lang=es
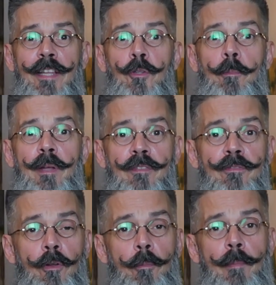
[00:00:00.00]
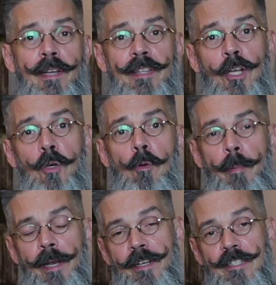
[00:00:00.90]
tanto para informarte
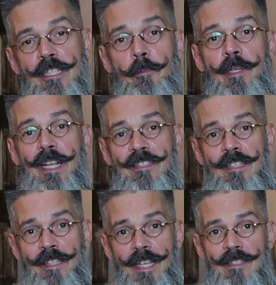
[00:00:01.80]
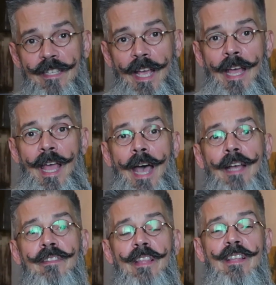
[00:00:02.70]
como para recibir asistencia
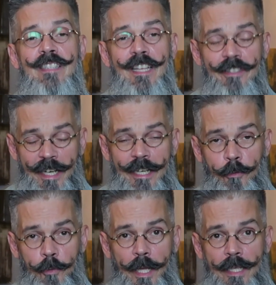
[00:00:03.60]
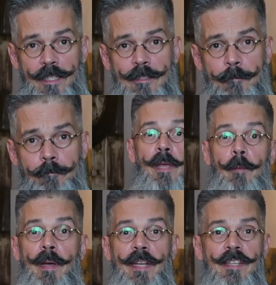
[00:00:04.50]
ante desastres naturales.
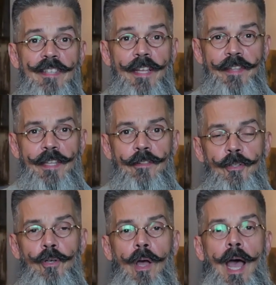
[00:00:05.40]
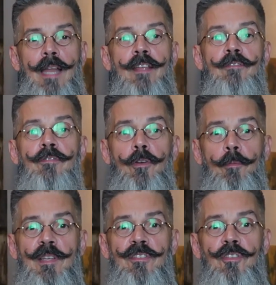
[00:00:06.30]
Permanece atento a la
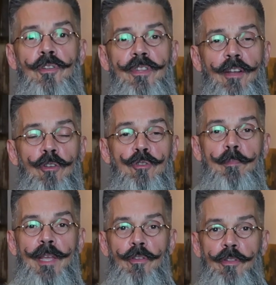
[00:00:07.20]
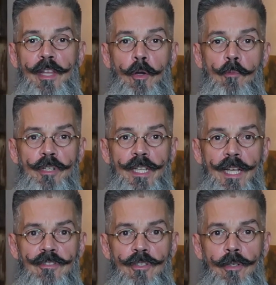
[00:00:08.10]
información de los medios de
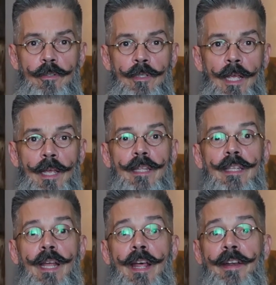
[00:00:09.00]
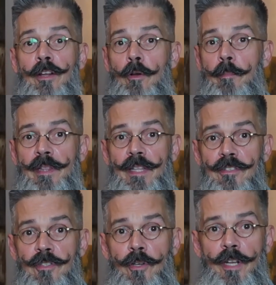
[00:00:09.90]
comunicación y a las
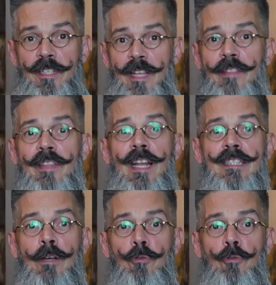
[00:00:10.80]
recomendaciones de las